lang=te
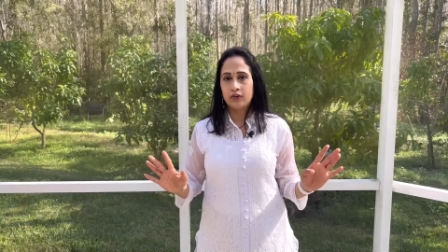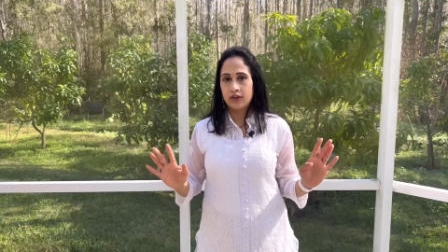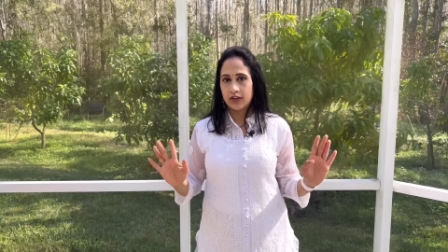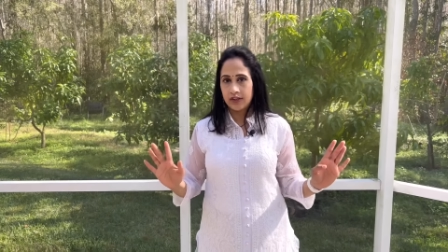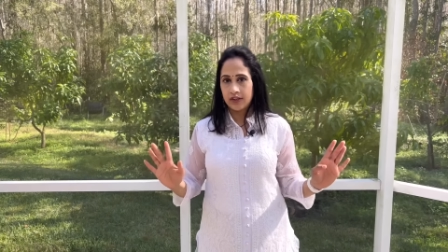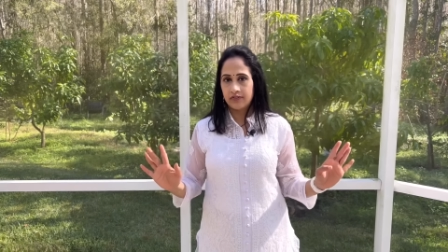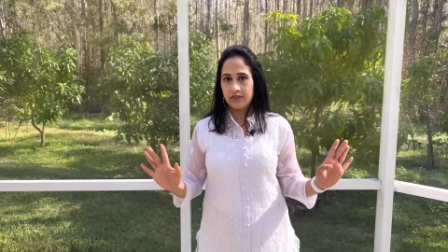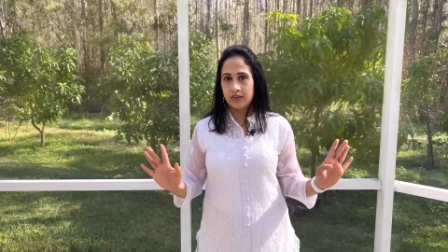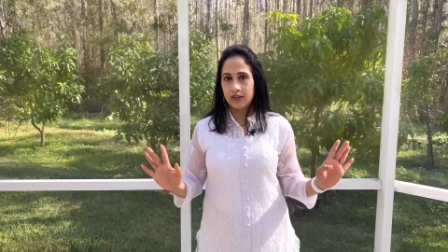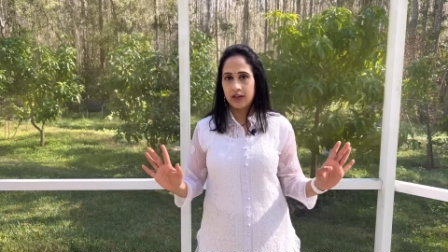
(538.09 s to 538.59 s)

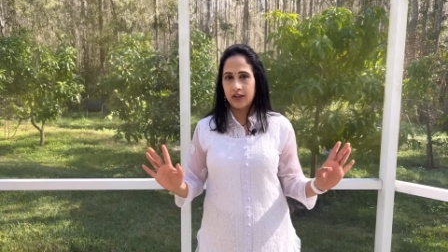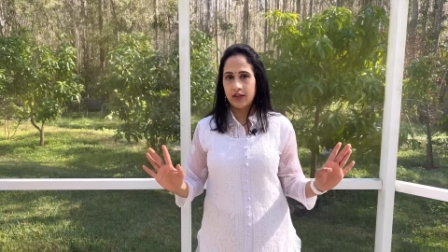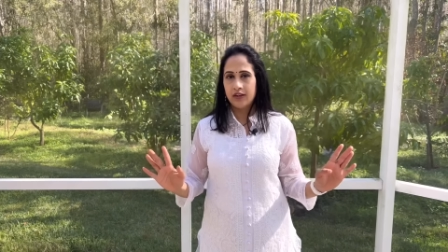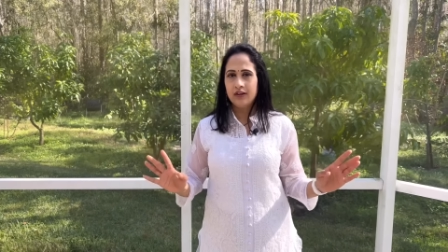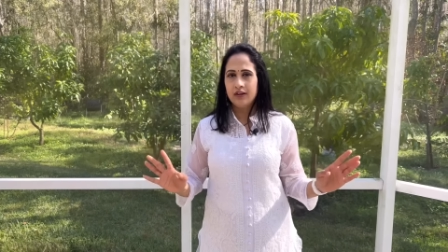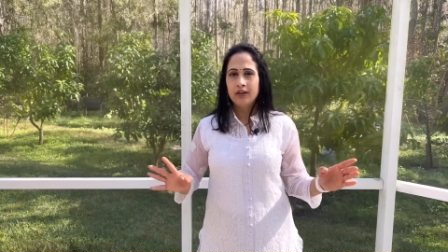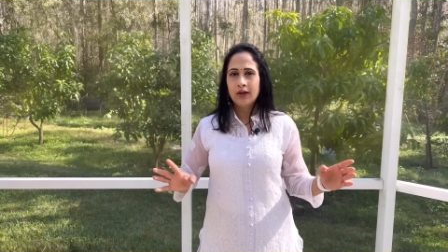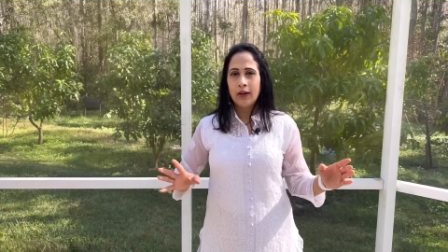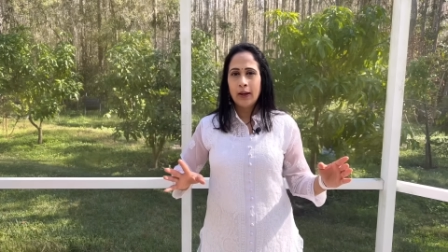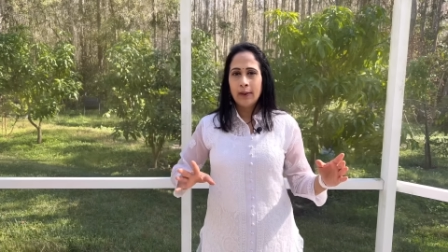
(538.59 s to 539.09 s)
ఉండనివ్వండి
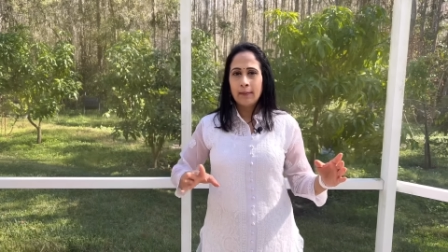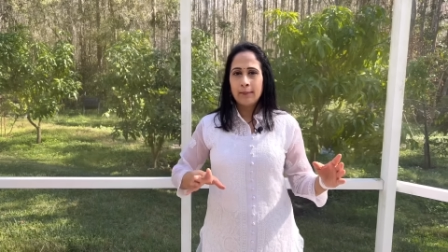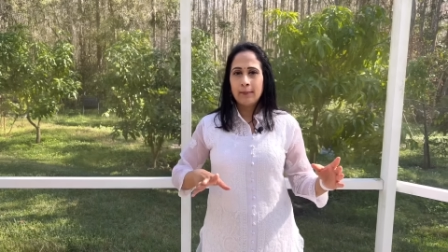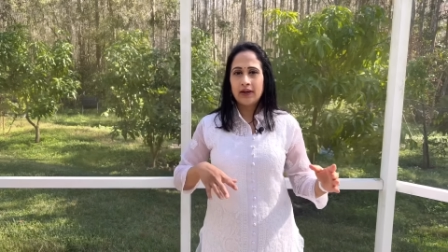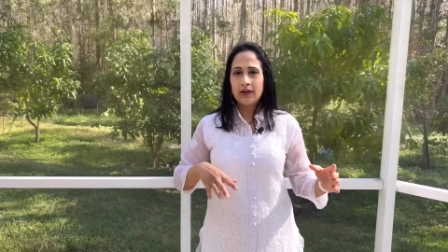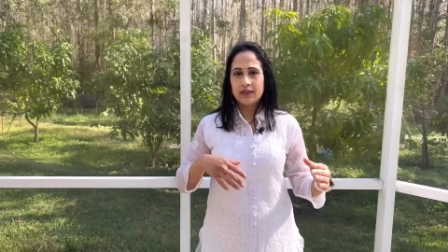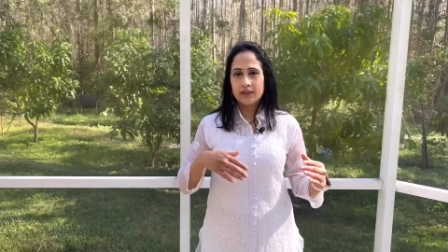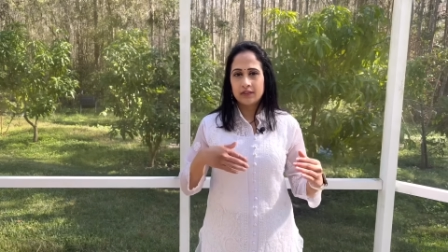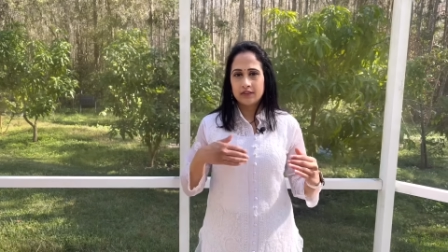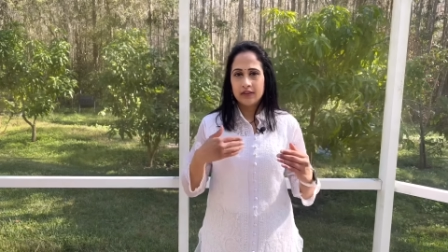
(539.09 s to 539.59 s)

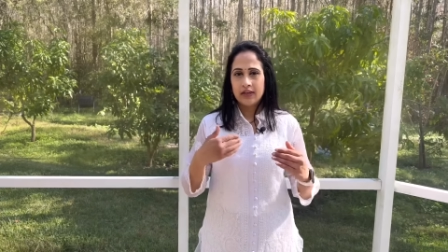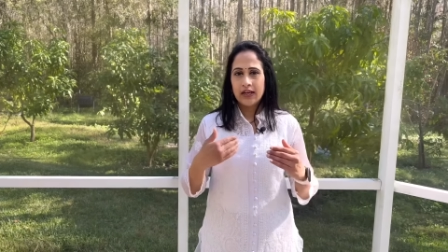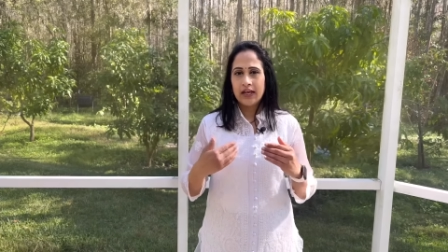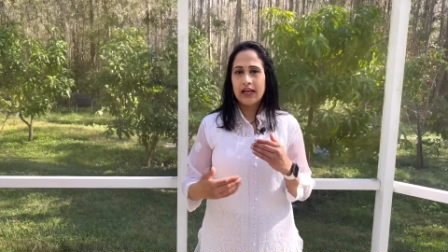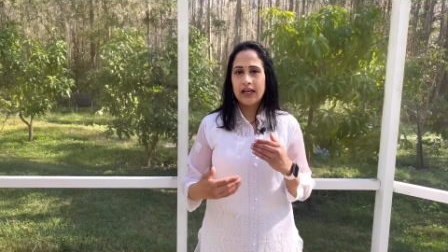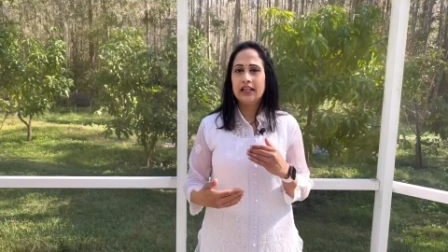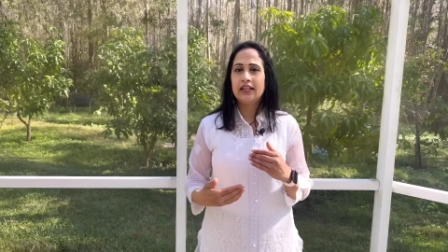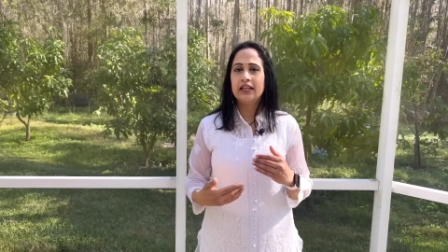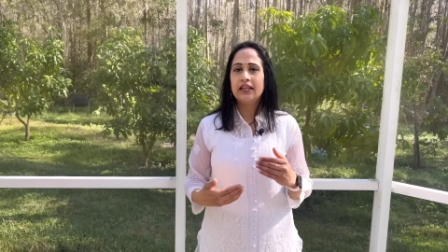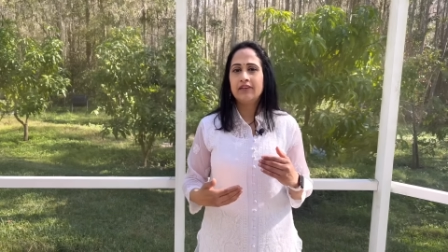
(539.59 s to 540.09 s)
బట్
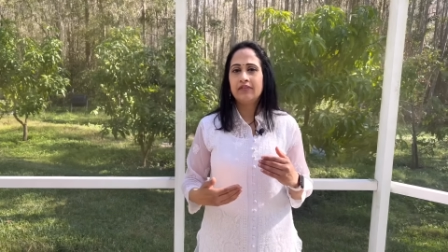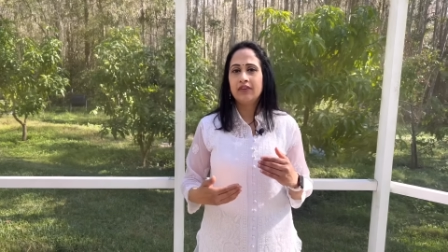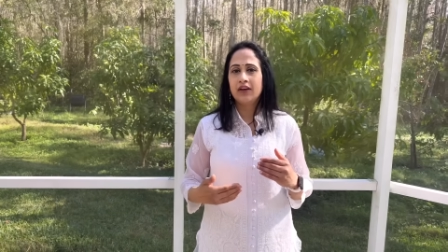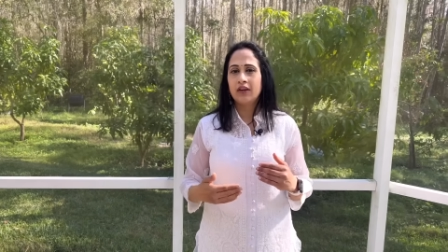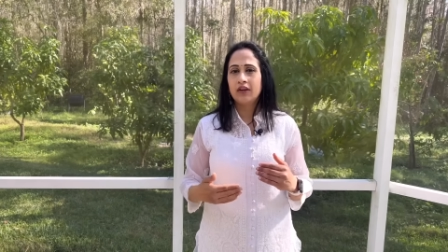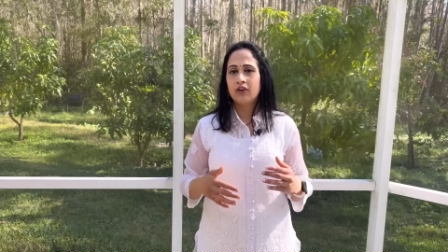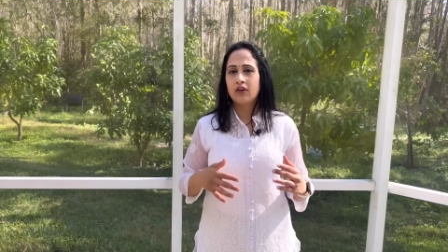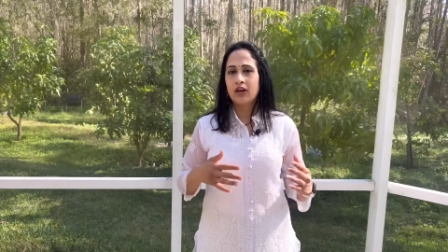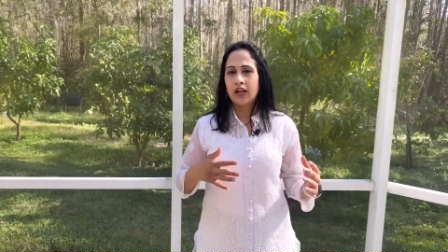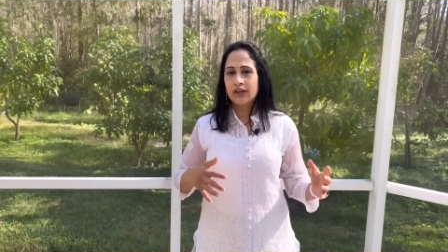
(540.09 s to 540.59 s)
హెల్దీ
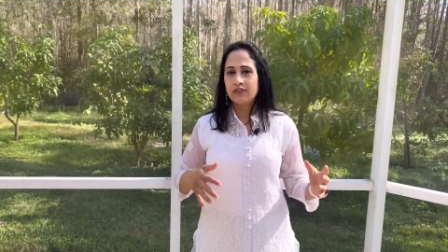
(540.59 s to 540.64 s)
వేలో